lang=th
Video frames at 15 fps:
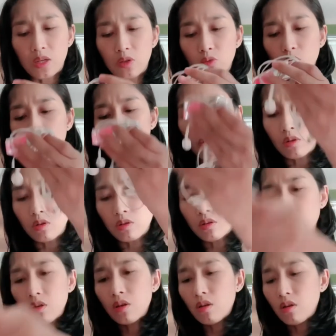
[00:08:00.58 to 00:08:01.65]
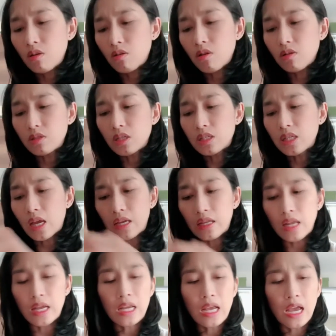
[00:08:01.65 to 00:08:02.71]
ทุกคนก็จะใส่
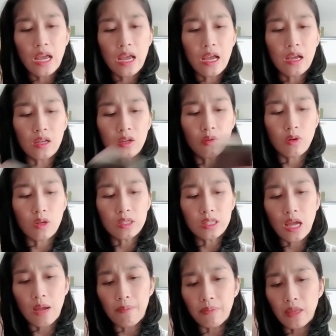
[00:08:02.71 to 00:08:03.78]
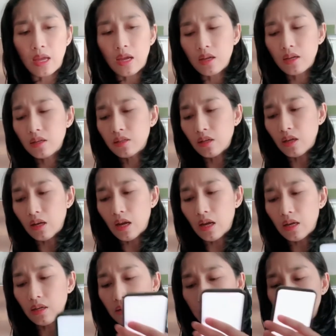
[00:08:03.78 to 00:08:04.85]
ได้แค่โทรศัพท์นะเนี่ยนะ
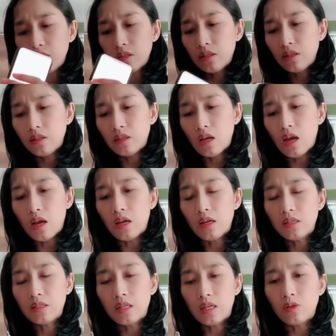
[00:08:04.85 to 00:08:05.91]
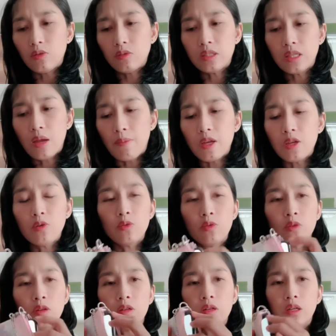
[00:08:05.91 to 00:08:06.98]
อ่ะใส่โทรศัพท์ให้ดู
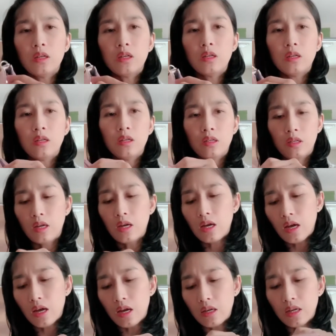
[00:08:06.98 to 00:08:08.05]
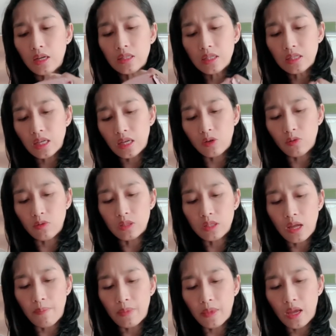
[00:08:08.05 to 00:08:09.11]
เลยนะคะ ถ้าจะใส่โทร
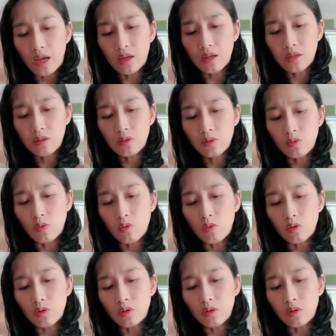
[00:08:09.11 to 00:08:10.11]
ศัพท์นะ ทุกคน